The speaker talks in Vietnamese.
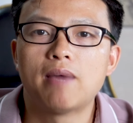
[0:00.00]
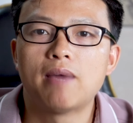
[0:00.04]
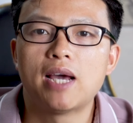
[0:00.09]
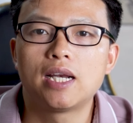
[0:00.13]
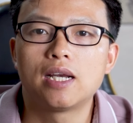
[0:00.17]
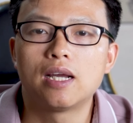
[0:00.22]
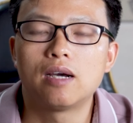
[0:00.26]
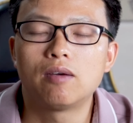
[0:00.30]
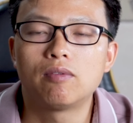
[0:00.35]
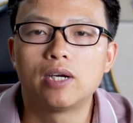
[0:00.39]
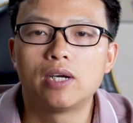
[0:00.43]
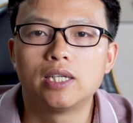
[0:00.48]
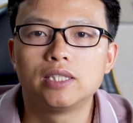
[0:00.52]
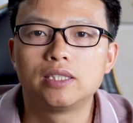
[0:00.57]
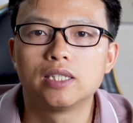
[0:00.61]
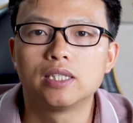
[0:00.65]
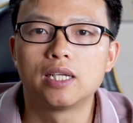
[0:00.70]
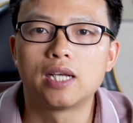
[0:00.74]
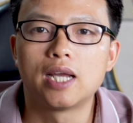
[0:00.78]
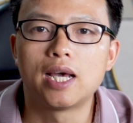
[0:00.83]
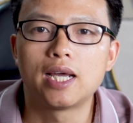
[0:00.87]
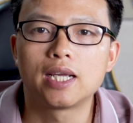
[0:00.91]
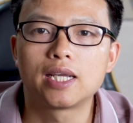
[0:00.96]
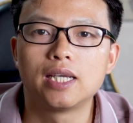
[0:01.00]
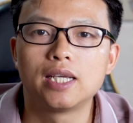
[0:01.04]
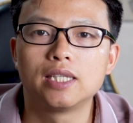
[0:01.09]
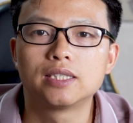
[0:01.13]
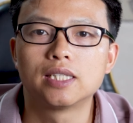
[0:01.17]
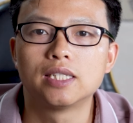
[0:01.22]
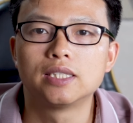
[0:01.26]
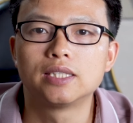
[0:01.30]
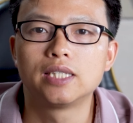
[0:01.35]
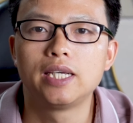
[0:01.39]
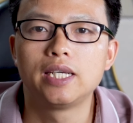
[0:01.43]
bạn đã quay trở lại kênh
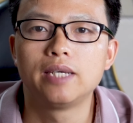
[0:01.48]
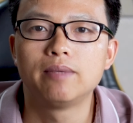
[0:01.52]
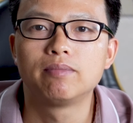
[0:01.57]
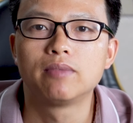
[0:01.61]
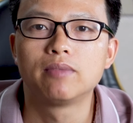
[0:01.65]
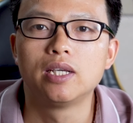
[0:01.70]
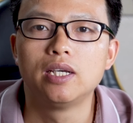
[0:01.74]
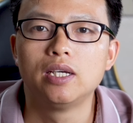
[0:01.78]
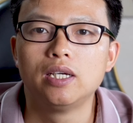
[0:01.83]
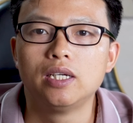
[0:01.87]
Sơn Zim.